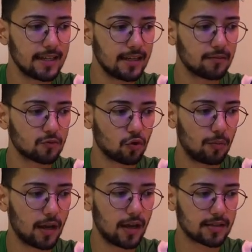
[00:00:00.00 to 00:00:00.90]
E
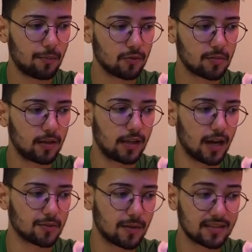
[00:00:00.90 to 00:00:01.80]
sobre essa
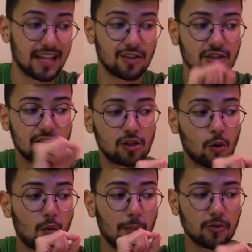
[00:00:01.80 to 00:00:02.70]
possibilidade. Presidente, existe
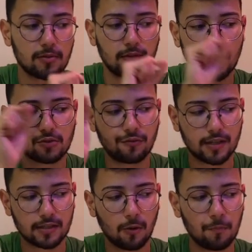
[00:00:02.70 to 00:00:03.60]
alguma possibilidade do
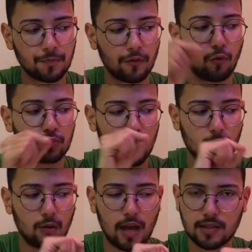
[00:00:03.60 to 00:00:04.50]
Fernandão voltar
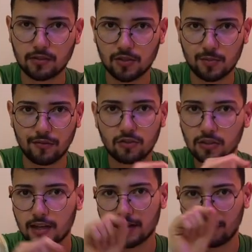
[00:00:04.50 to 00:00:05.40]
ao Goiás em 2023?